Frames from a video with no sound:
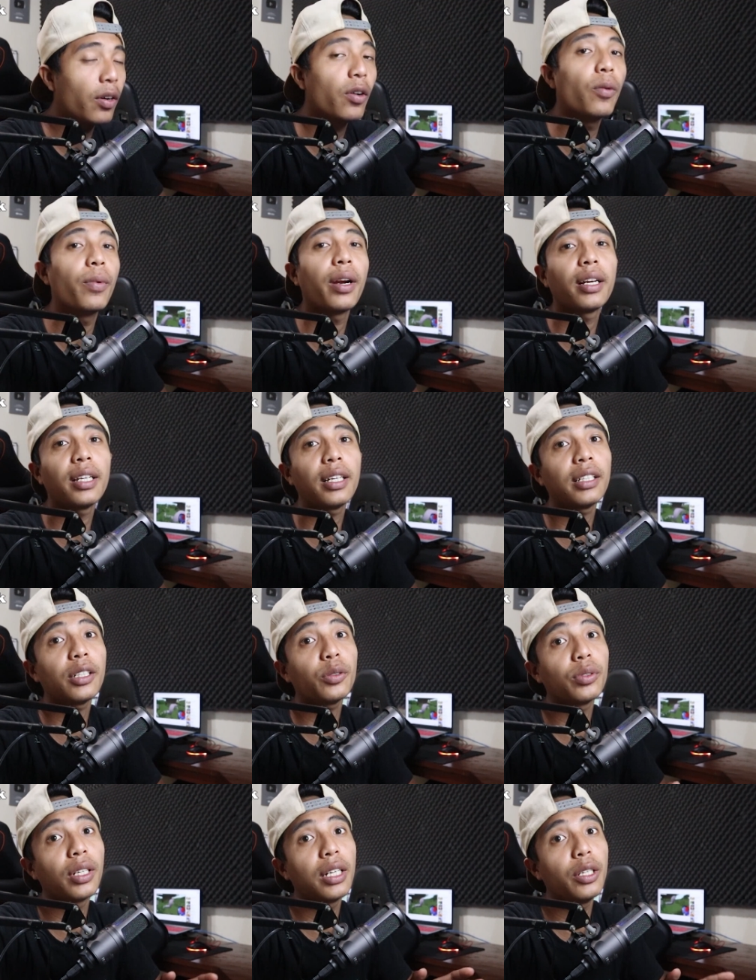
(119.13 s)
Oh, berarti kita
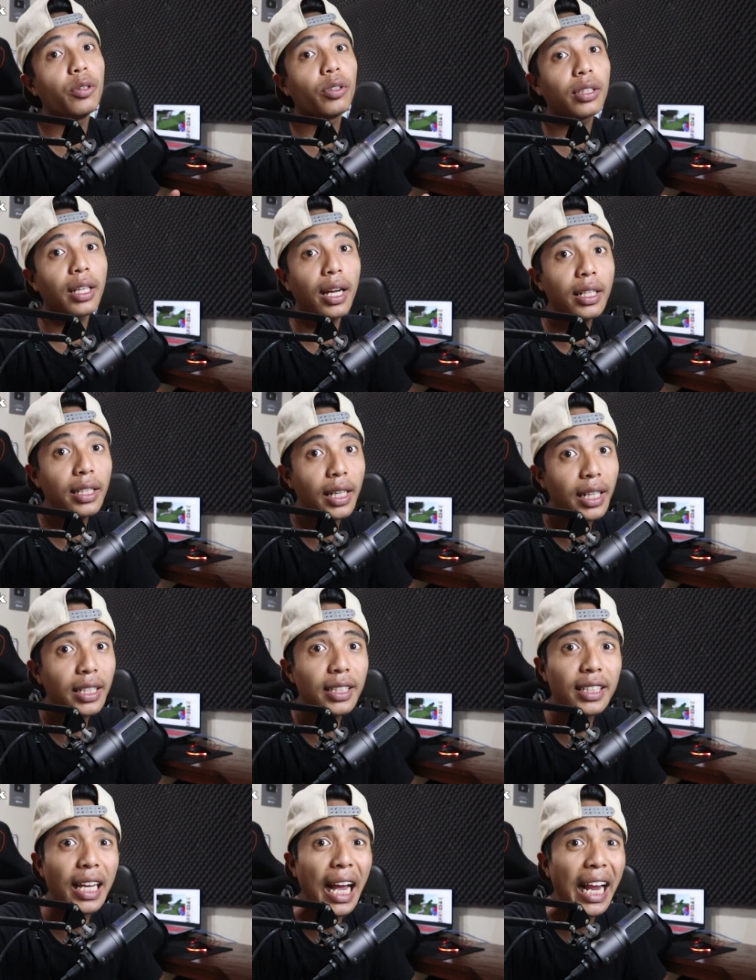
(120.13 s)
sudah di hutannya
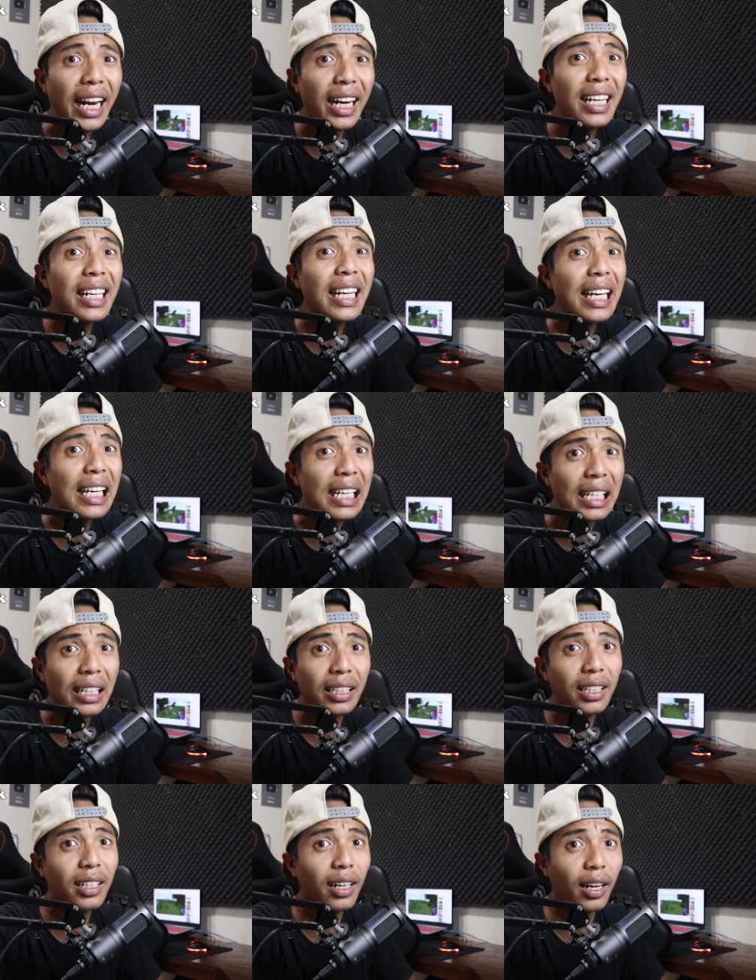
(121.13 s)
Siren
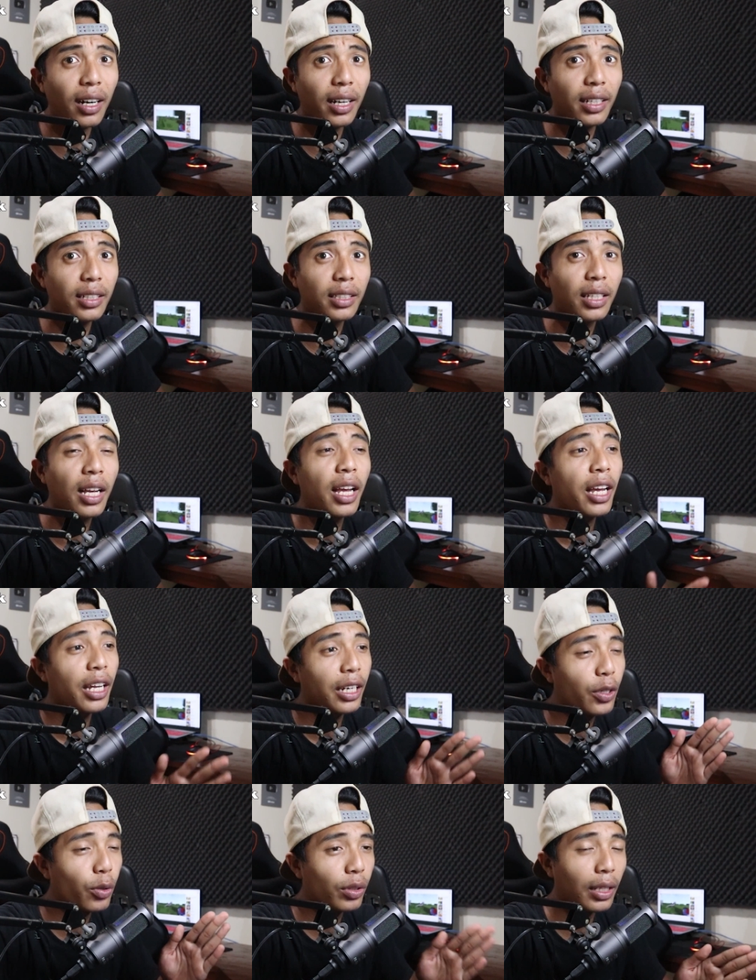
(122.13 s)
Head, guys.
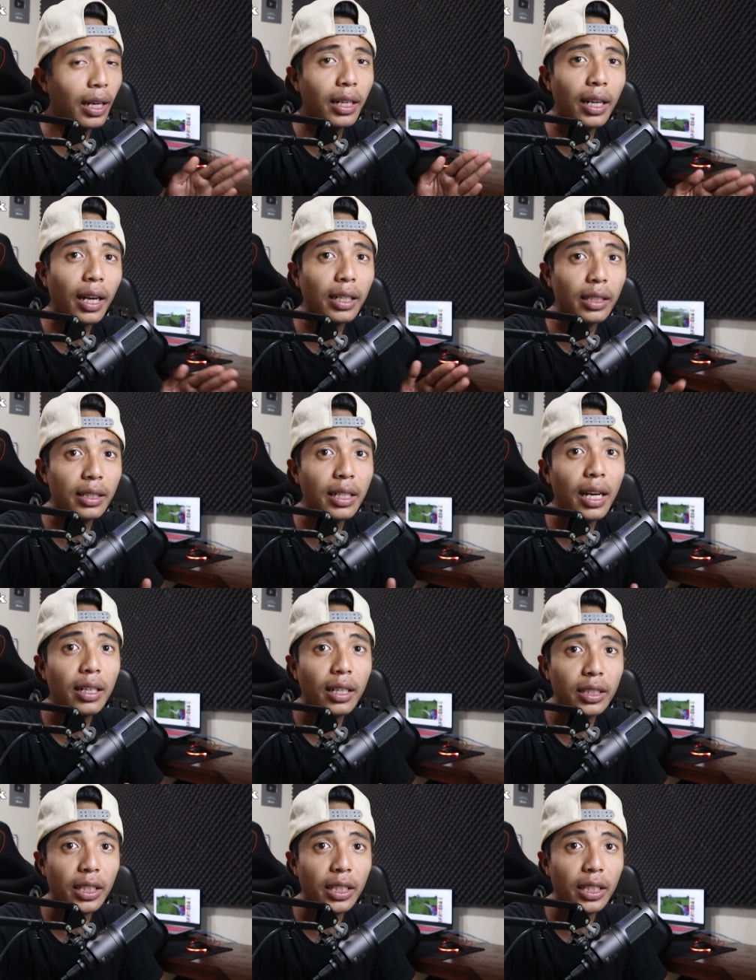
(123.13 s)
Di hutan yang katanya ada